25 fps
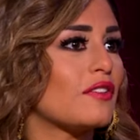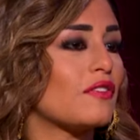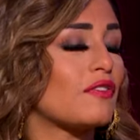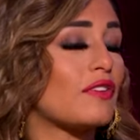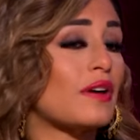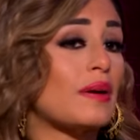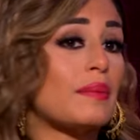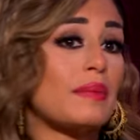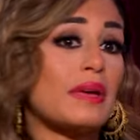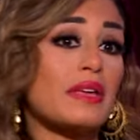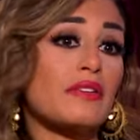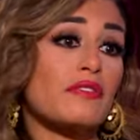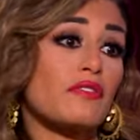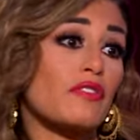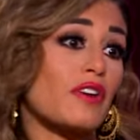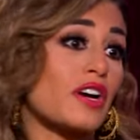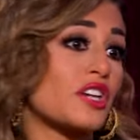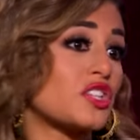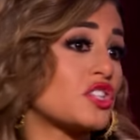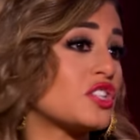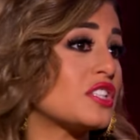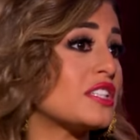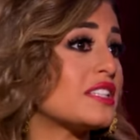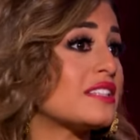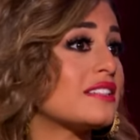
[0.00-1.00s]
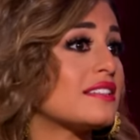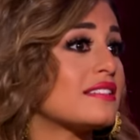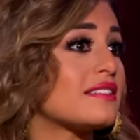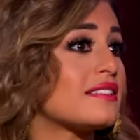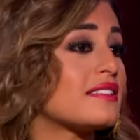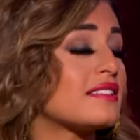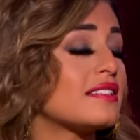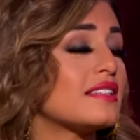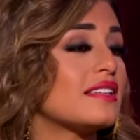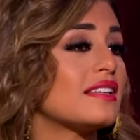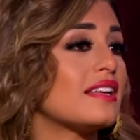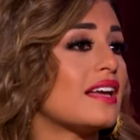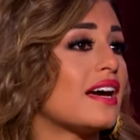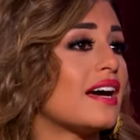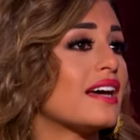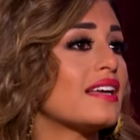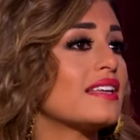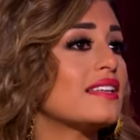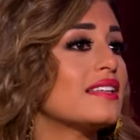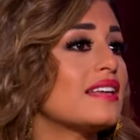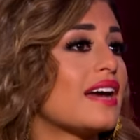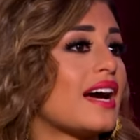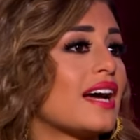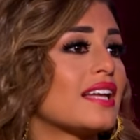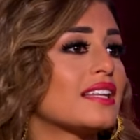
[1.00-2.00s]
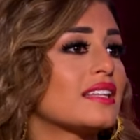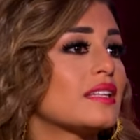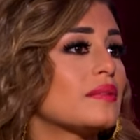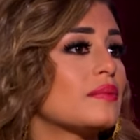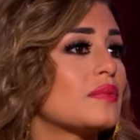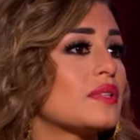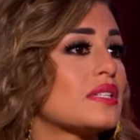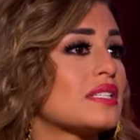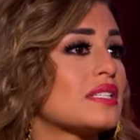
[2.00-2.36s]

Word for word: فما ينفعش ان انت تسيئي لاي حد من